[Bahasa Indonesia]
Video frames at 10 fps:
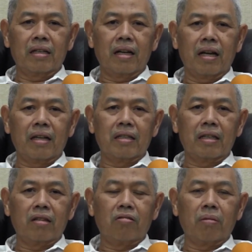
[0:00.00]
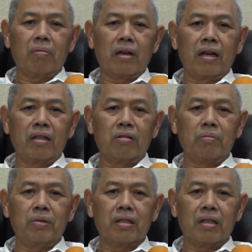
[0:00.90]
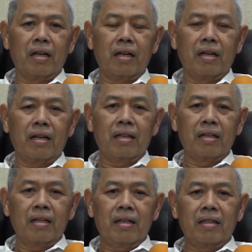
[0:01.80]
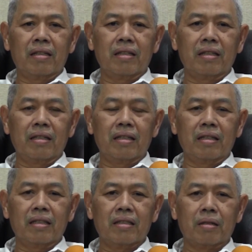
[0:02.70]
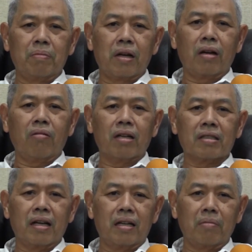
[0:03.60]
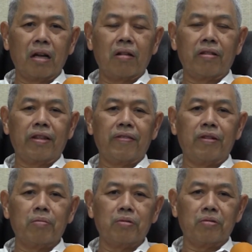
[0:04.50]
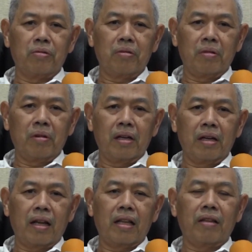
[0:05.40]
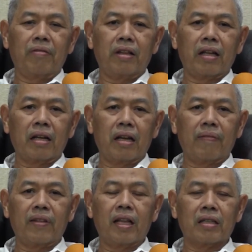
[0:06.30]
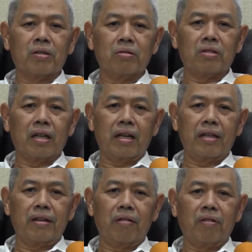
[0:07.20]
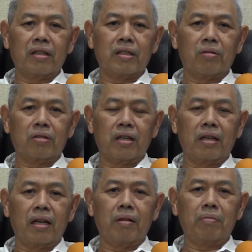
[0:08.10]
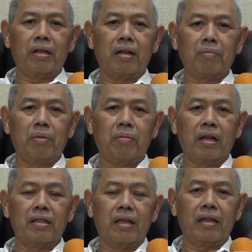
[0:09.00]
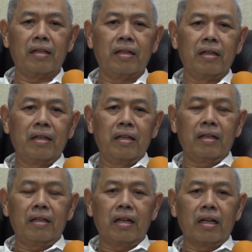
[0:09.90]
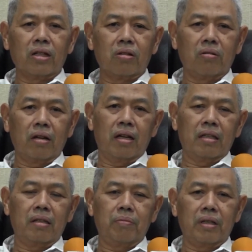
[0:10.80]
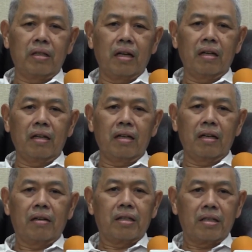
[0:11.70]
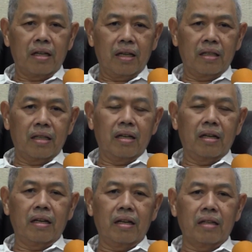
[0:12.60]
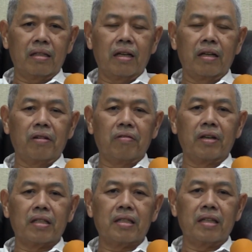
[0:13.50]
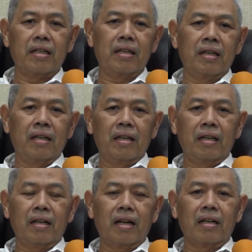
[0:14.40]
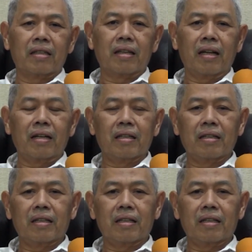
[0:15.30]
yang ada di Wamka itu bisa disebarluaskan melalui TVmu kreativitas kreativitas dosen inovasi dosen dalam bidang pembelajaran yang kedua di bidang riset uh, dan inovasi yang telah